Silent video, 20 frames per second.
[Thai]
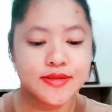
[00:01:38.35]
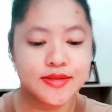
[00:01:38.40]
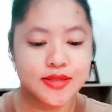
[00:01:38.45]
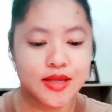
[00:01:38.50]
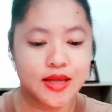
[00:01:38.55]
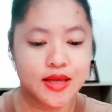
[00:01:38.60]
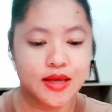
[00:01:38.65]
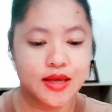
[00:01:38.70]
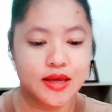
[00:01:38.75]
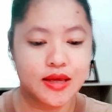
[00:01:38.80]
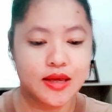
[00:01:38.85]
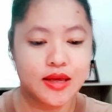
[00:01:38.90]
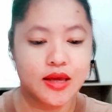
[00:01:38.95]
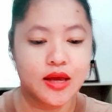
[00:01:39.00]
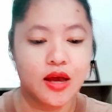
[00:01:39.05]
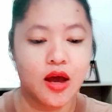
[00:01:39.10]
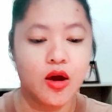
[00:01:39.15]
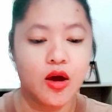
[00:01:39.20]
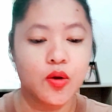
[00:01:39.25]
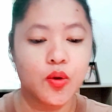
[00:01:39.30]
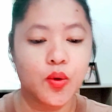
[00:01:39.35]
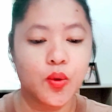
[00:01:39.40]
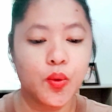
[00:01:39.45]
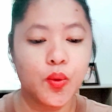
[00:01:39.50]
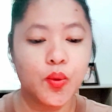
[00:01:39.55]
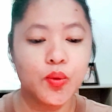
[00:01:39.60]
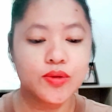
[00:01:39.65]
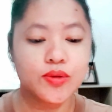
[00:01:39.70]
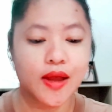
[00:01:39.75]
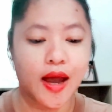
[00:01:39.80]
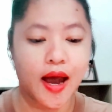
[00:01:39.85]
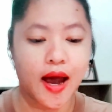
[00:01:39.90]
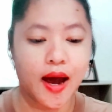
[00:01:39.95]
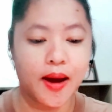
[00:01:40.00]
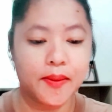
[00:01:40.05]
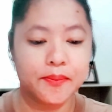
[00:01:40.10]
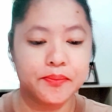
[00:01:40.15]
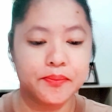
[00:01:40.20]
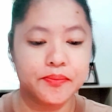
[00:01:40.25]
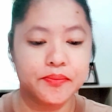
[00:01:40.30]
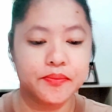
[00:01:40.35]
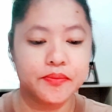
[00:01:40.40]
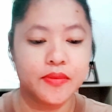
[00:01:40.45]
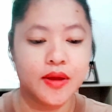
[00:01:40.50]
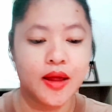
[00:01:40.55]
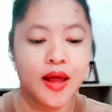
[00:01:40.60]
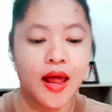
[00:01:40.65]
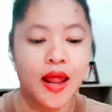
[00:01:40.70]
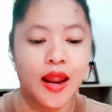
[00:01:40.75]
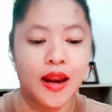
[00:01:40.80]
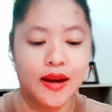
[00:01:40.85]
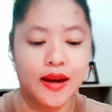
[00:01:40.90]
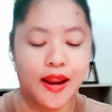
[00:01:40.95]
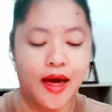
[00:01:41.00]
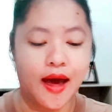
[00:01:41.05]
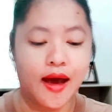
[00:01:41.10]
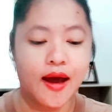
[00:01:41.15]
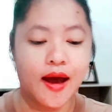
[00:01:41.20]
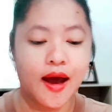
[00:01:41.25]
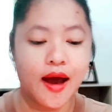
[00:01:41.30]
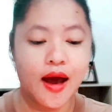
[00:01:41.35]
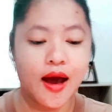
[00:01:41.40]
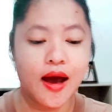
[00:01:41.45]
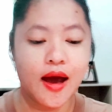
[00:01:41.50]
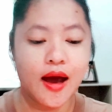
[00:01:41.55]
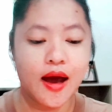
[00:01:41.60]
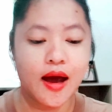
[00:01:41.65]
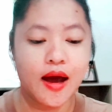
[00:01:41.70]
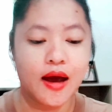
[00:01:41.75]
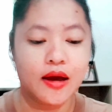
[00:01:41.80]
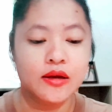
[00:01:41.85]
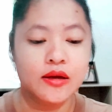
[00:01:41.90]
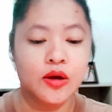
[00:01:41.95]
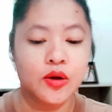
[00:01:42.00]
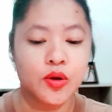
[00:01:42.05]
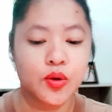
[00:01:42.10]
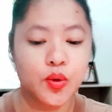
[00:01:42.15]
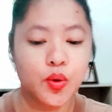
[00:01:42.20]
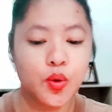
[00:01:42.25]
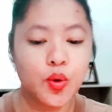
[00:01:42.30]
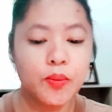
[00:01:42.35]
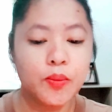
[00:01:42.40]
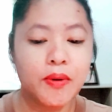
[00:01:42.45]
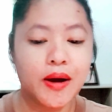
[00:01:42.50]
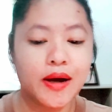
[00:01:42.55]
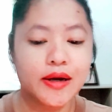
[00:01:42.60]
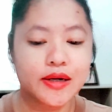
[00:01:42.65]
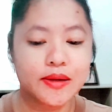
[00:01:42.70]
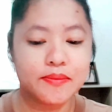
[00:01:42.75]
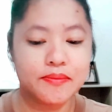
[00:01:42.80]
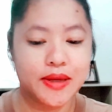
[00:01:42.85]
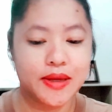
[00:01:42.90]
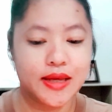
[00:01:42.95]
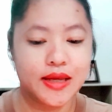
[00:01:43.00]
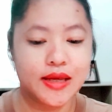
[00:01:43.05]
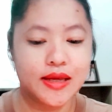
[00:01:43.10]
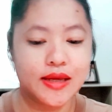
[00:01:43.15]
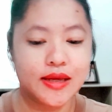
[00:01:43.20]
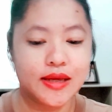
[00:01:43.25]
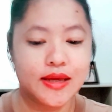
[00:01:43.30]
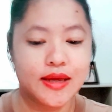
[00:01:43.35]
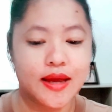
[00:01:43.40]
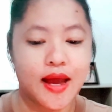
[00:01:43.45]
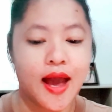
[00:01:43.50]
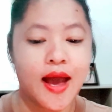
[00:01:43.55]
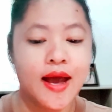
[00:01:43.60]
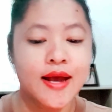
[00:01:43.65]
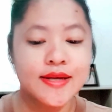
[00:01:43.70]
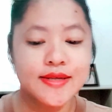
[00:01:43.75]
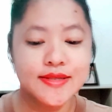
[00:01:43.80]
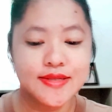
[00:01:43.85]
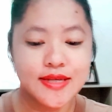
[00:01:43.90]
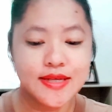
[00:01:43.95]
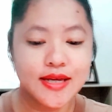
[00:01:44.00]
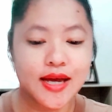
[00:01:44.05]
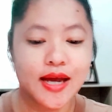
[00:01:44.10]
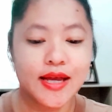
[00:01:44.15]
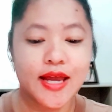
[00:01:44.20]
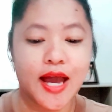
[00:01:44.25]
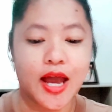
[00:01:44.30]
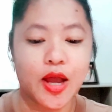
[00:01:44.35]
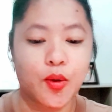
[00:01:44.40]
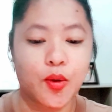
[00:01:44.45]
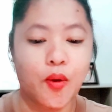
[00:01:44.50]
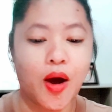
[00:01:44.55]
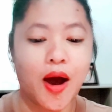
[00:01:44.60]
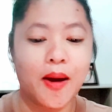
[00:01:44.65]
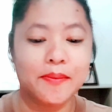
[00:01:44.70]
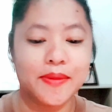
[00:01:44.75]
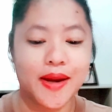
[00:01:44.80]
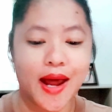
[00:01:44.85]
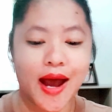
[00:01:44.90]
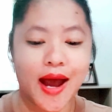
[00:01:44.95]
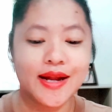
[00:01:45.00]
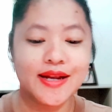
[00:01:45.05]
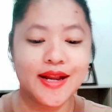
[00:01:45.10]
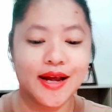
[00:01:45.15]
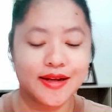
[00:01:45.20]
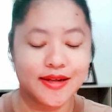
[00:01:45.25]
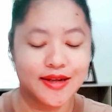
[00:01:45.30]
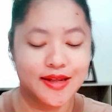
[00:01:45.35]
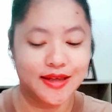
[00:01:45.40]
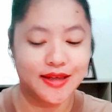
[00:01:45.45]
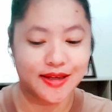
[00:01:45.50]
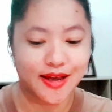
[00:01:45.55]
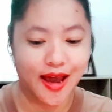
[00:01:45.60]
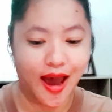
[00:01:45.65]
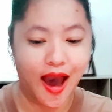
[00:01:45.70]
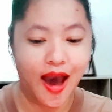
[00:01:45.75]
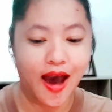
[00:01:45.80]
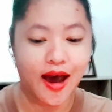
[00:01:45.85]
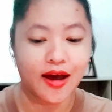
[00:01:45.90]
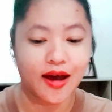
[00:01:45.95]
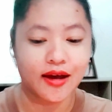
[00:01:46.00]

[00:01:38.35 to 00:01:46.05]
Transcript: 4. คู่ธรรม และ 5. คู่บารมี ซึ่งขยายความได้ดังนี้ค่ะ